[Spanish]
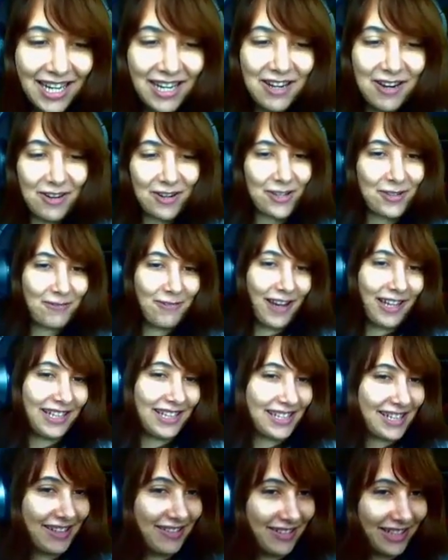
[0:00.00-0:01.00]
no nos
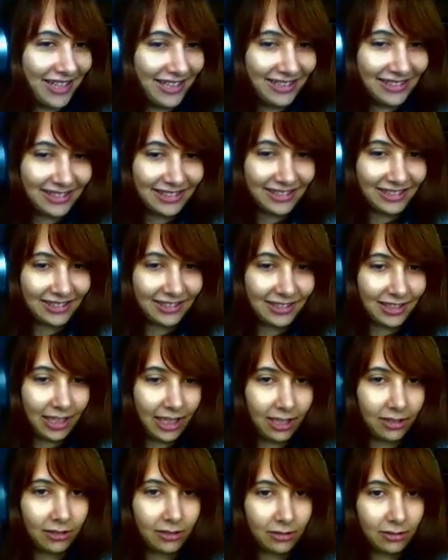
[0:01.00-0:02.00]
falles ahora.
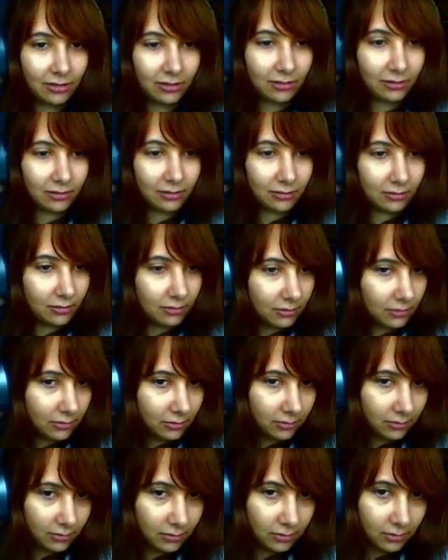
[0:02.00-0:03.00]
¿Qué? Ah,
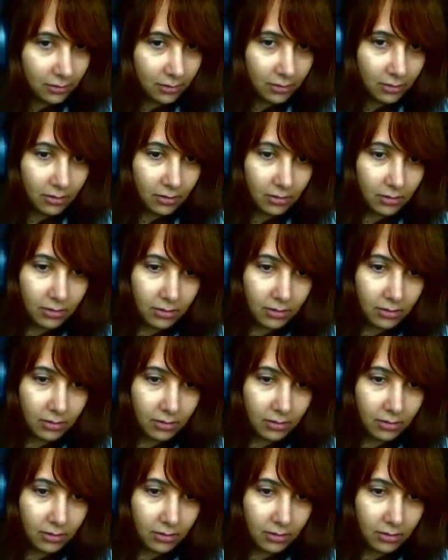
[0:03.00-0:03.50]
no. no,